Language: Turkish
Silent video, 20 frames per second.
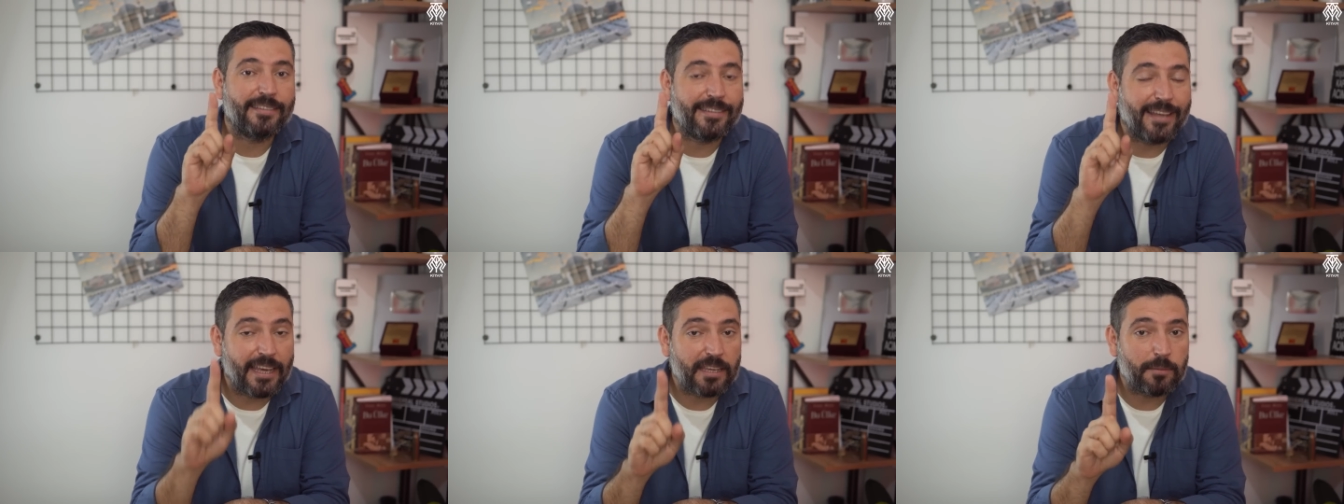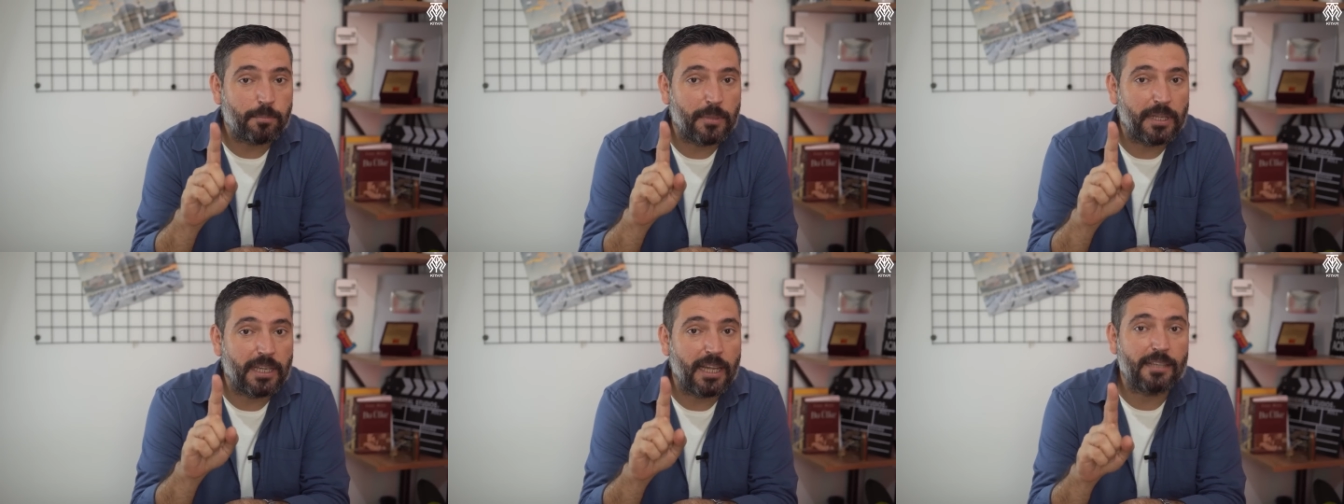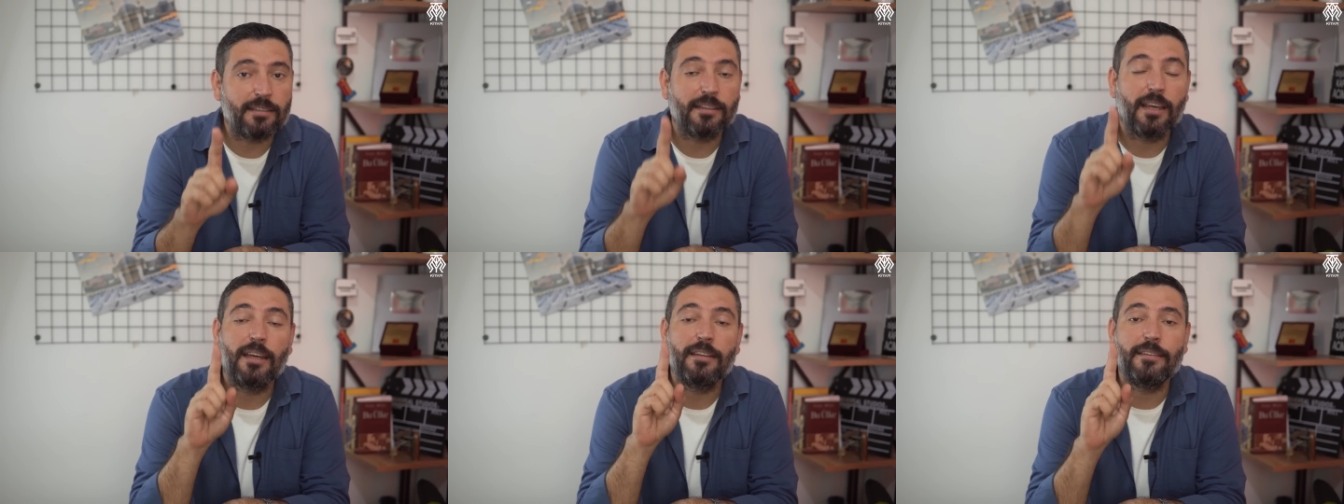tek
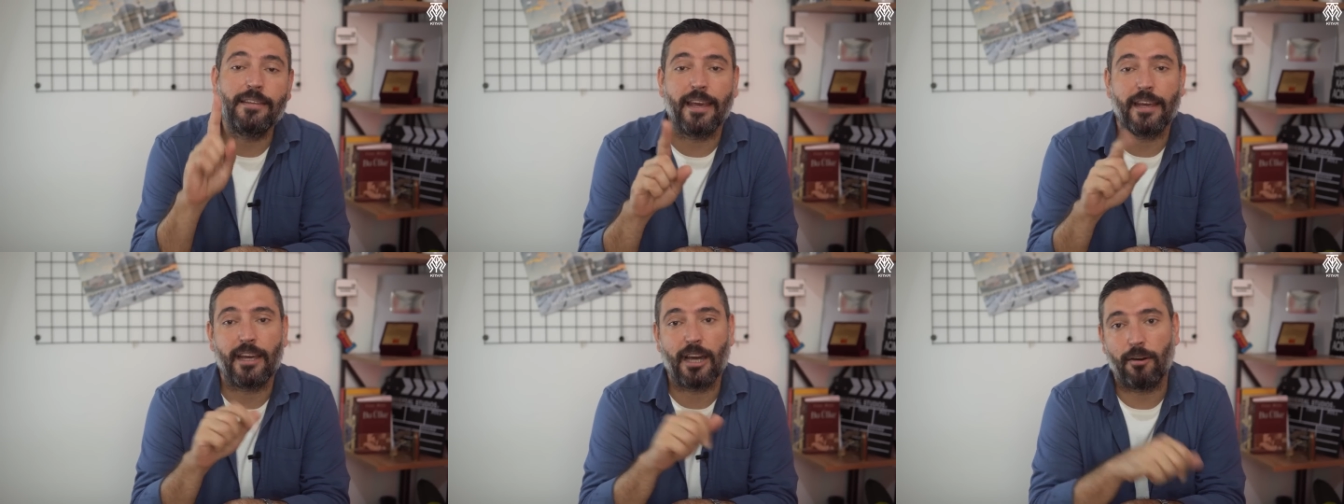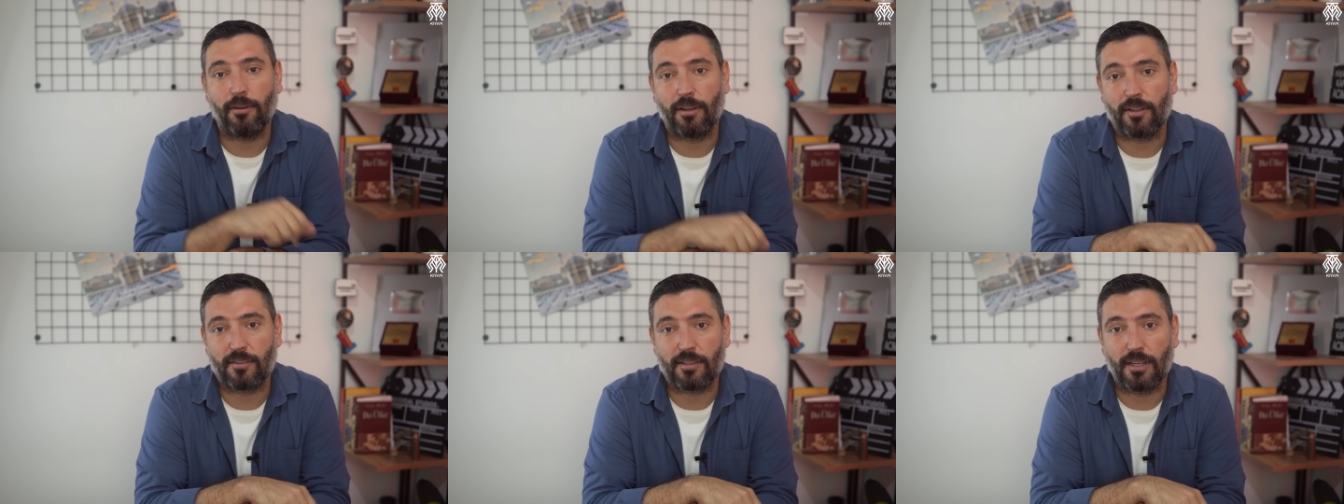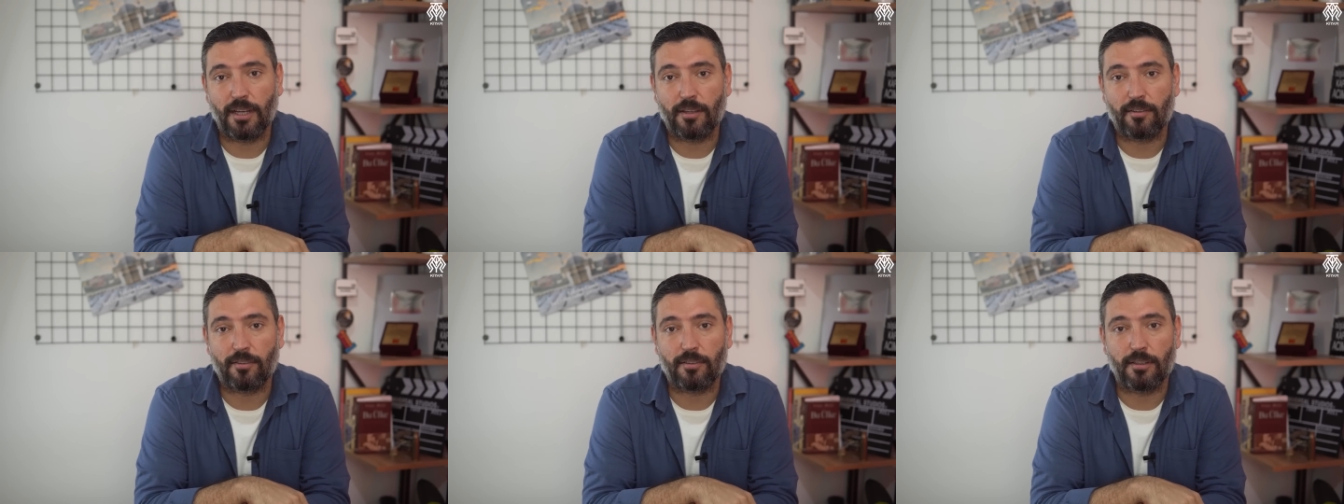millet, tek hava
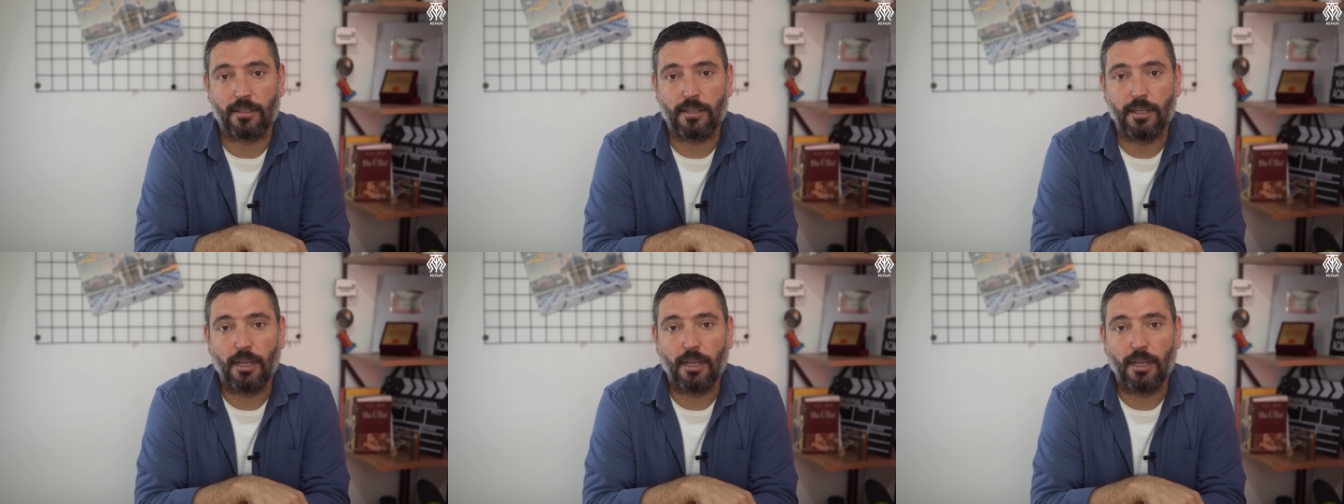sahası.